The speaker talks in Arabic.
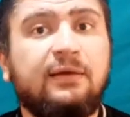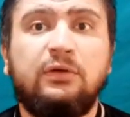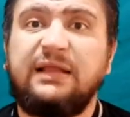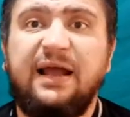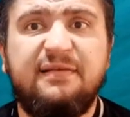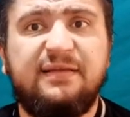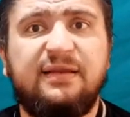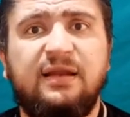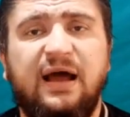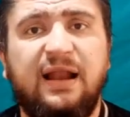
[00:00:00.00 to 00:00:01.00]
لو انت عايز
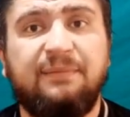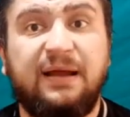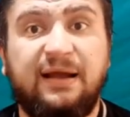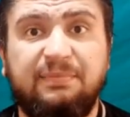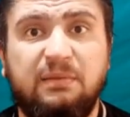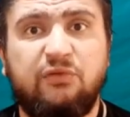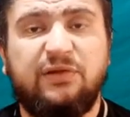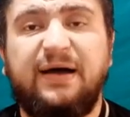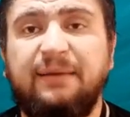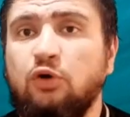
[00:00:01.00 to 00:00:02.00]
ان الحلقه بتاع كابتن
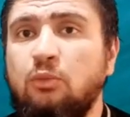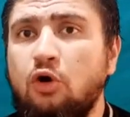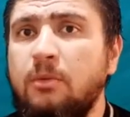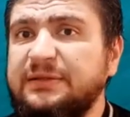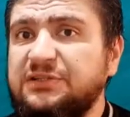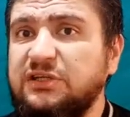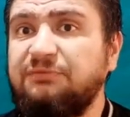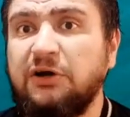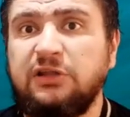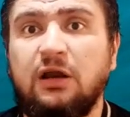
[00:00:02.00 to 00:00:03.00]
مصطفى عبده يوم الجمعه
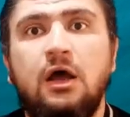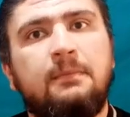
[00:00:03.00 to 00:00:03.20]
تتشاف اكتر